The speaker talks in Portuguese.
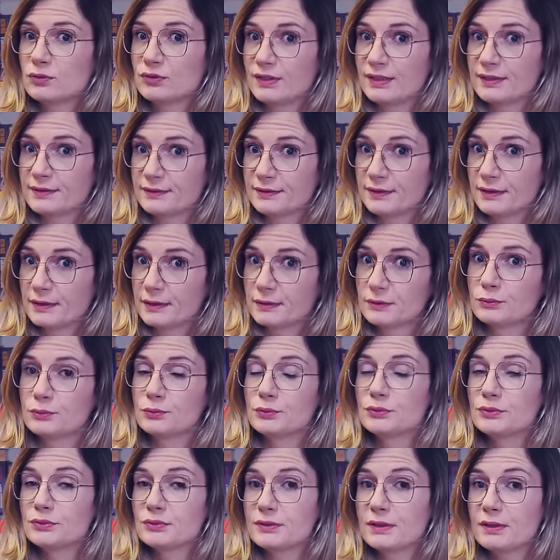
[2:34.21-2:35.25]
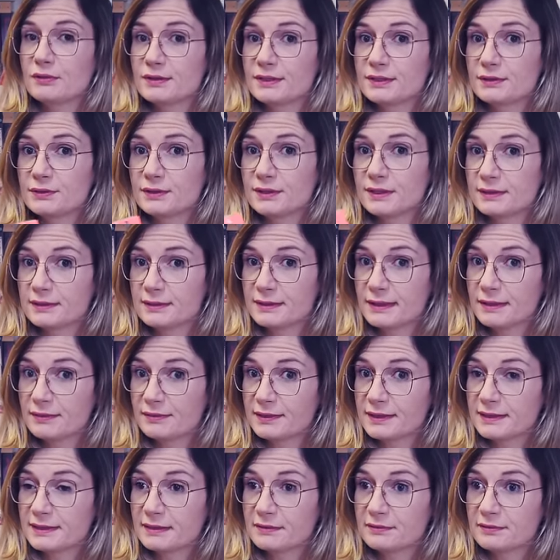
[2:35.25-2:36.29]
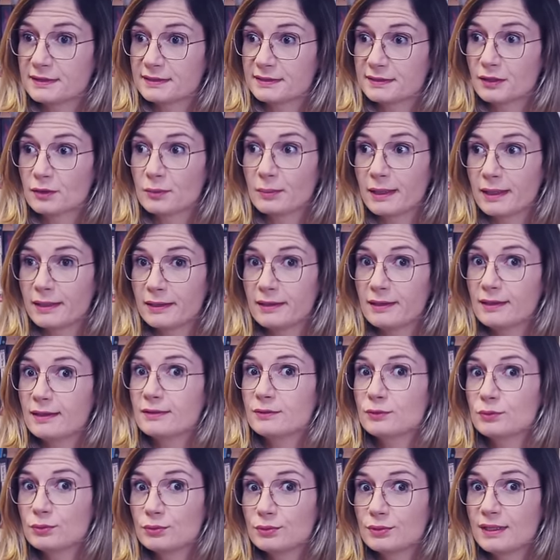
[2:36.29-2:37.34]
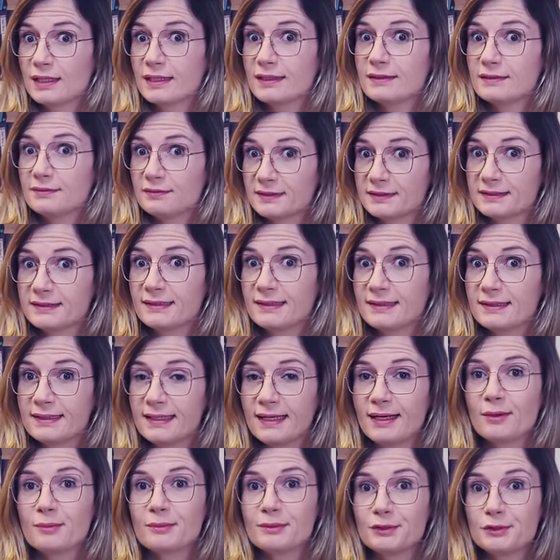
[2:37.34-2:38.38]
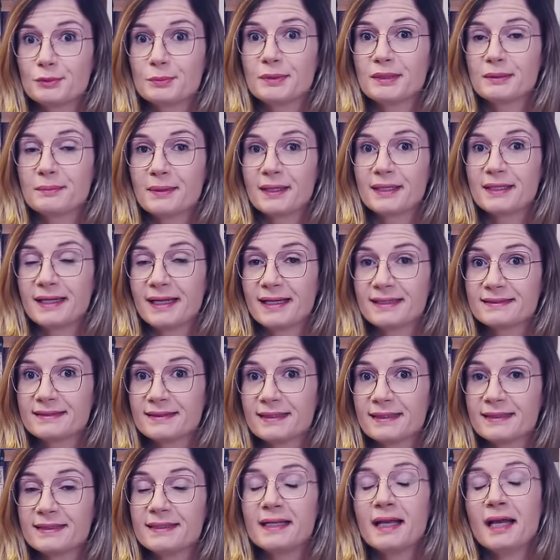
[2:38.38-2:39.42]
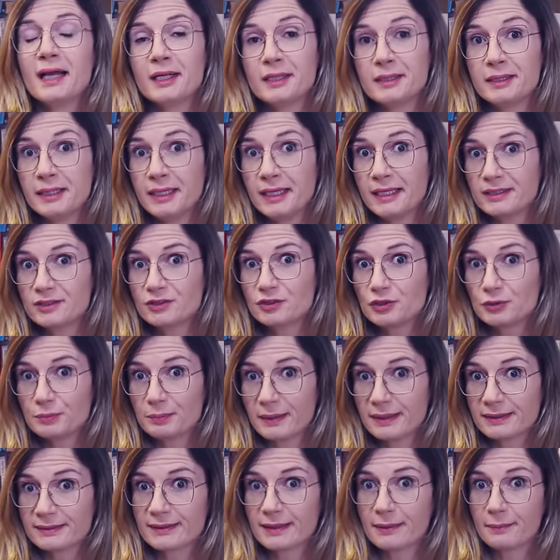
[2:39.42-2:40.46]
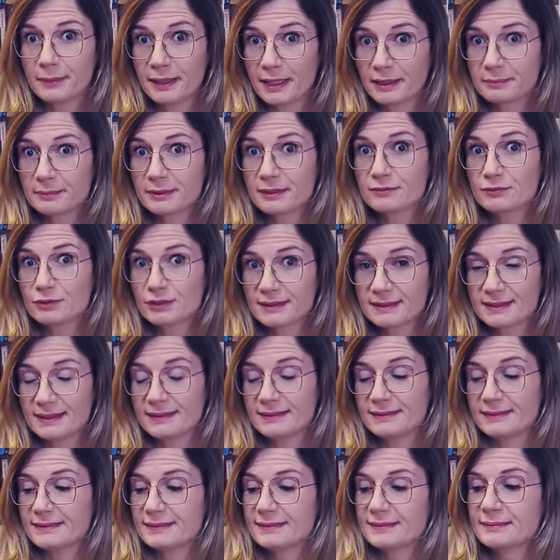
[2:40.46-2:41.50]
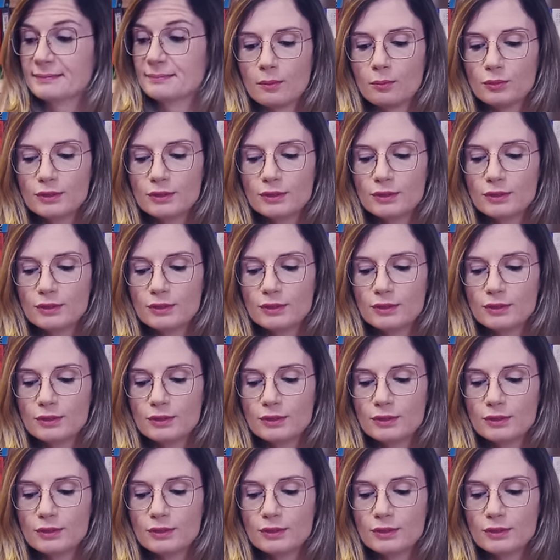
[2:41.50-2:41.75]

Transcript: 6 anos, talvez vocês devessem fazer uma releitura e ver se ele realmente permanece aí neste patamar para vocês.